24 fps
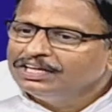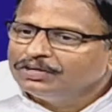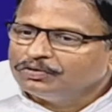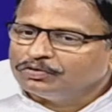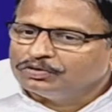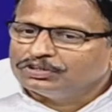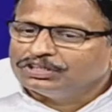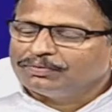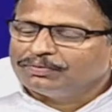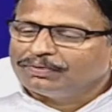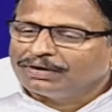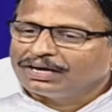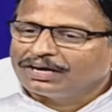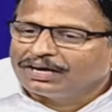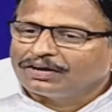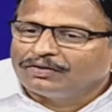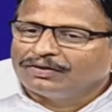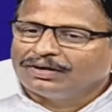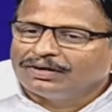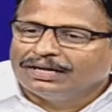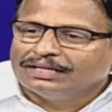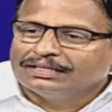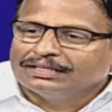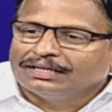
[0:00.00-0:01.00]
ఉద్యమకారులు
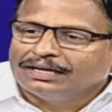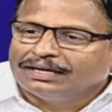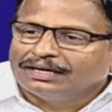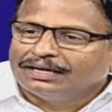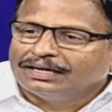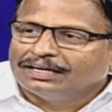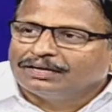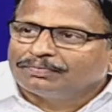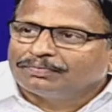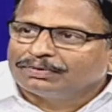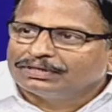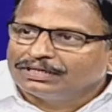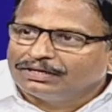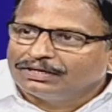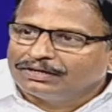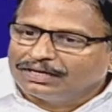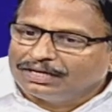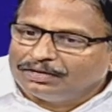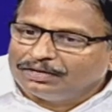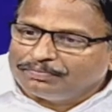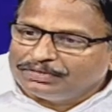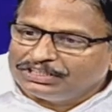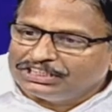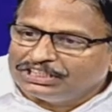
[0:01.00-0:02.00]
కానీ తెలంగాణ ప్రజలు
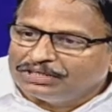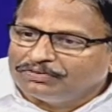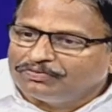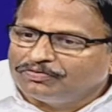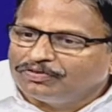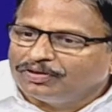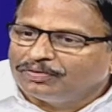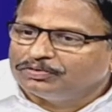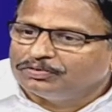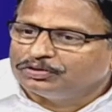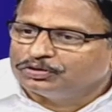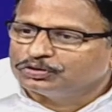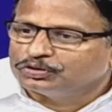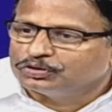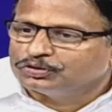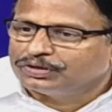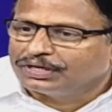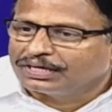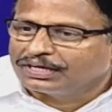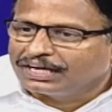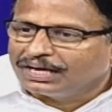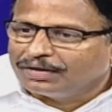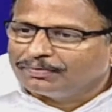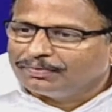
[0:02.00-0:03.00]
కానీ బీజేపీ వైపు
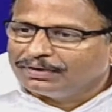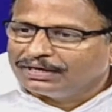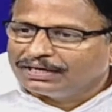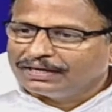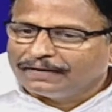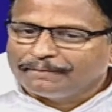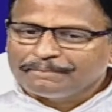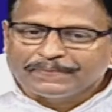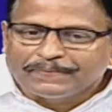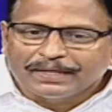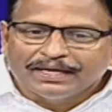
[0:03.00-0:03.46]
చూస్తున్నారు కాబట్టి